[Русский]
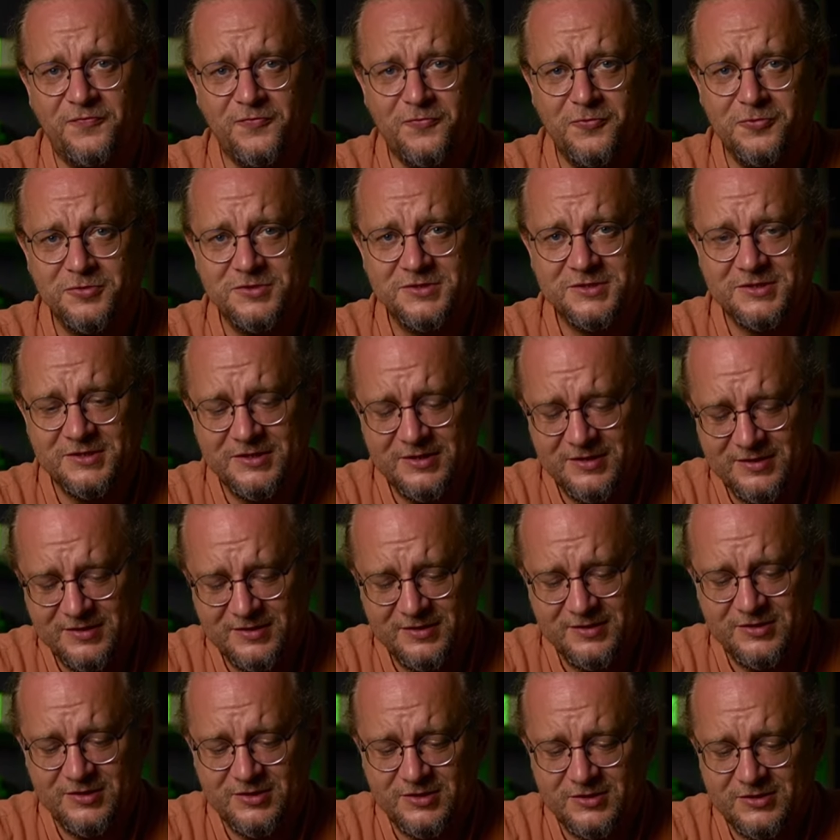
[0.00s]
вкусы
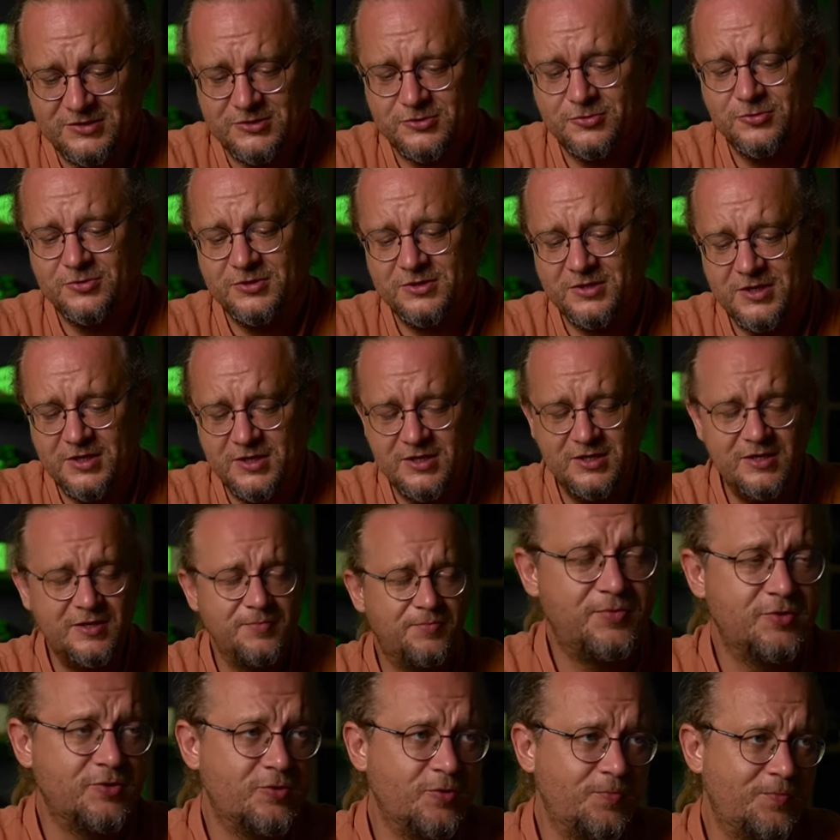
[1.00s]
что не
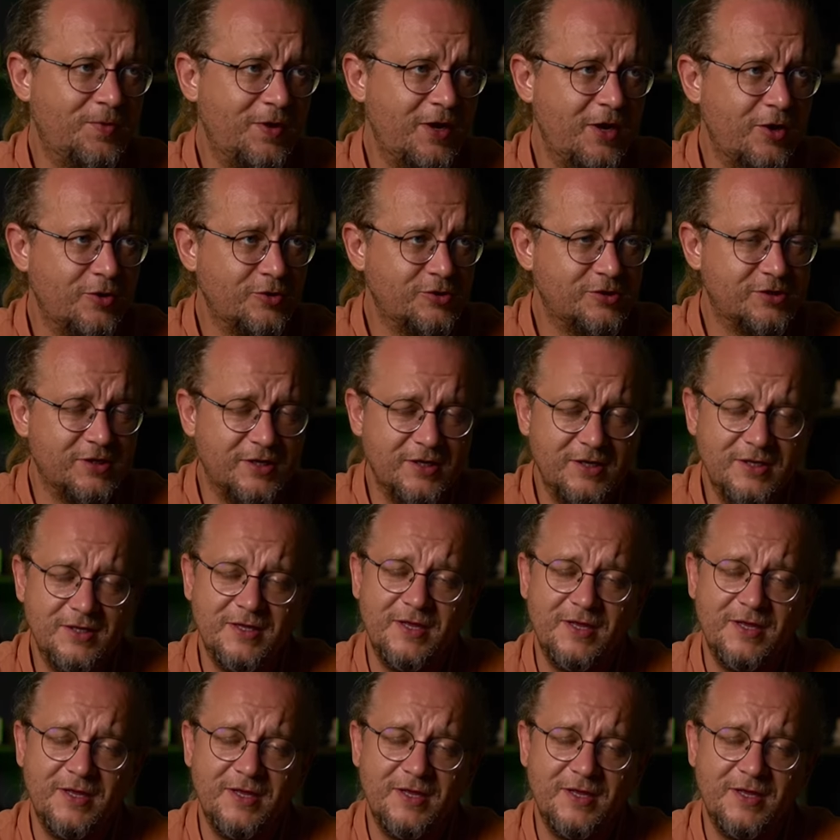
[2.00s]
притупляются, они,